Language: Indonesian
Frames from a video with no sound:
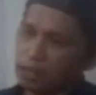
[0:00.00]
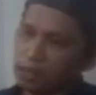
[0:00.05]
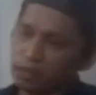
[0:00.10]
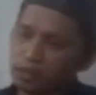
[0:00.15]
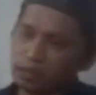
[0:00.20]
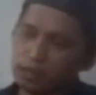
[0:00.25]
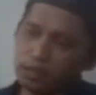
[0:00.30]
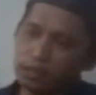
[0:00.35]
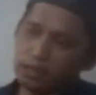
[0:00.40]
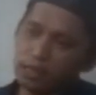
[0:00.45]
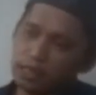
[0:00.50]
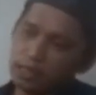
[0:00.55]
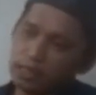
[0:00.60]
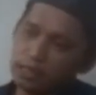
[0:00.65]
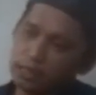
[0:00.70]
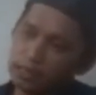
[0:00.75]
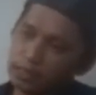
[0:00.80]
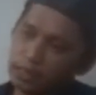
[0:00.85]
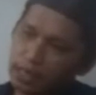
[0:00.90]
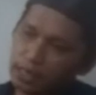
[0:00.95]
di sini
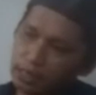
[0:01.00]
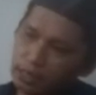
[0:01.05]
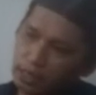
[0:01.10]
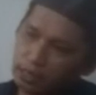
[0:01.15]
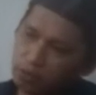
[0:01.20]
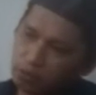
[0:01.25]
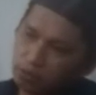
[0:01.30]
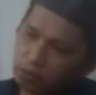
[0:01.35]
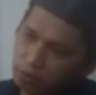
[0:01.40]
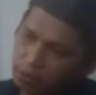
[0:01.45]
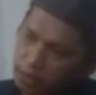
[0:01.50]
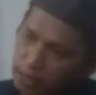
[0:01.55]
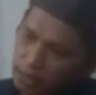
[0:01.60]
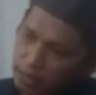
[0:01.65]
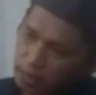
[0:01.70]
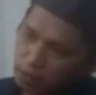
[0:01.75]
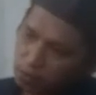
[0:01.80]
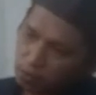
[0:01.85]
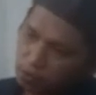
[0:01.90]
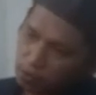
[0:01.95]
ada sekatnya
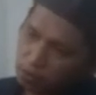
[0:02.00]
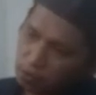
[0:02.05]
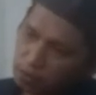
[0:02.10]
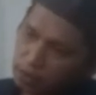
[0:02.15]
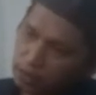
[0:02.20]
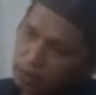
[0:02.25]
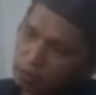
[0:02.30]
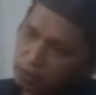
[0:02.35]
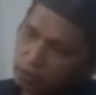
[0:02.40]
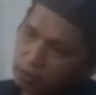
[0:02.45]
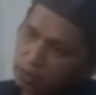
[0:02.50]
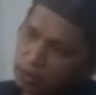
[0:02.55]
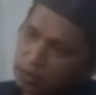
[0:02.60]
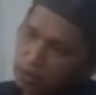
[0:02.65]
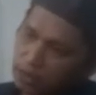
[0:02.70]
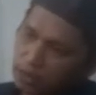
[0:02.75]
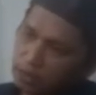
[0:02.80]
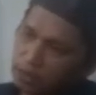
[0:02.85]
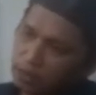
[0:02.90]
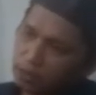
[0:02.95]
juga untuk naruh
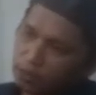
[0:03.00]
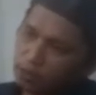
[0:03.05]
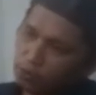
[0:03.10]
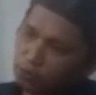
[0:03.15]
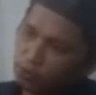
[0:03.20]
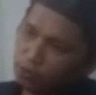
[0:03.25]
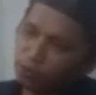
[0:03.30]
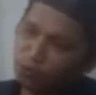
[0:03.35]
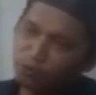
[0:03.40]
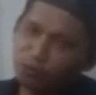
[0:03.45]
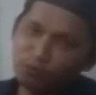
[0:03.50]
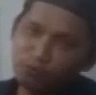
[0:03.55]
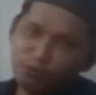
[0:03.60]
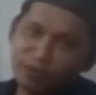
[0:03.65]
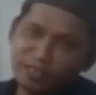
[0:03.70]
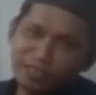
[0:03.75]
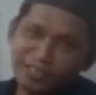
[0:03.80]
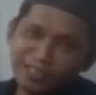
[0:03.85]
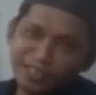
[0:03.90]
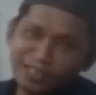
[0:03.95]
nih, untuk
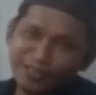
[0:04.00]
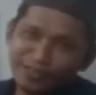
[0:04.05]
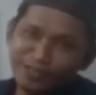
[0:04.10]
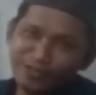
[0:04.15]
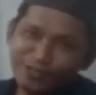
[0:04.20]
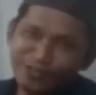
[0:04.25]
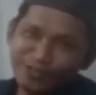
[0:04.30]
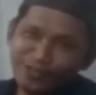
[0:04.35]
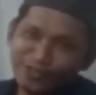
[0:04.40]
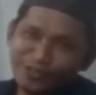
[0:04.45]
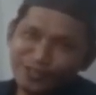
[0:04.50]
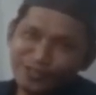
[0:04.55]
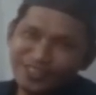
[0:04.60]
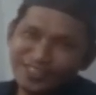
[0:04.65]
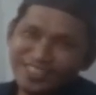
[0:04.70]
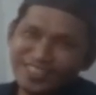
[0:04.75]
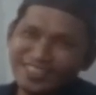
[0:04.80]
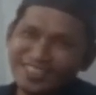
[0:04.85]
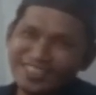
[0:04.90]
uang selingkuh.